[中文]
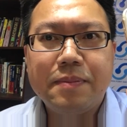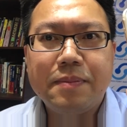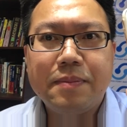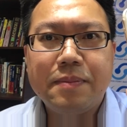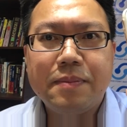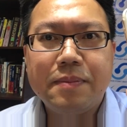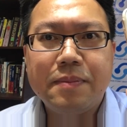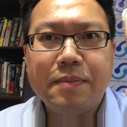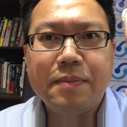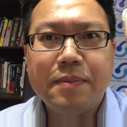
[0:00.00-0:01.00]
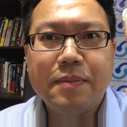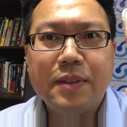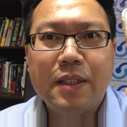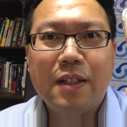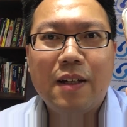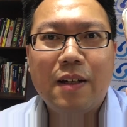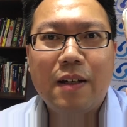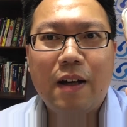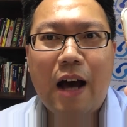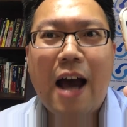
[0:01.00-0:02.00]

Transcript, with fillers: 没有手机，没有网络啊，